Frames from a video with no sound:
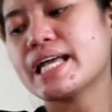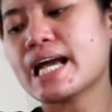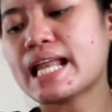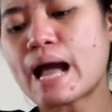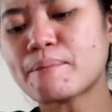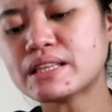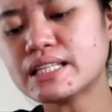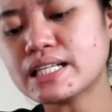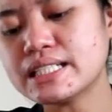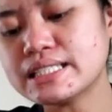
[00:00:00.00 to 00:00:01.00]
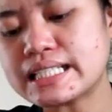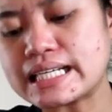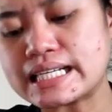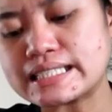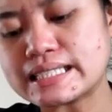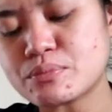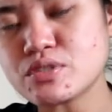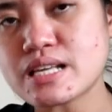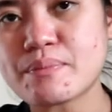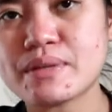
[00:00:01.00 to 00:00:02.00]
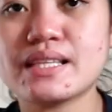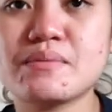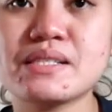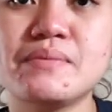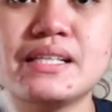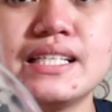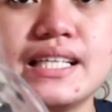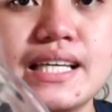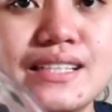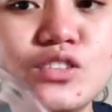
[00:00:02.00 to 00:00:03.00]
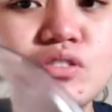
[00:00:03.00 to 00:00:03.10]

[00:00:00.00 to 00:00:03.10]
Yan, apat na ganyan. Tapos apat na mas maliliit.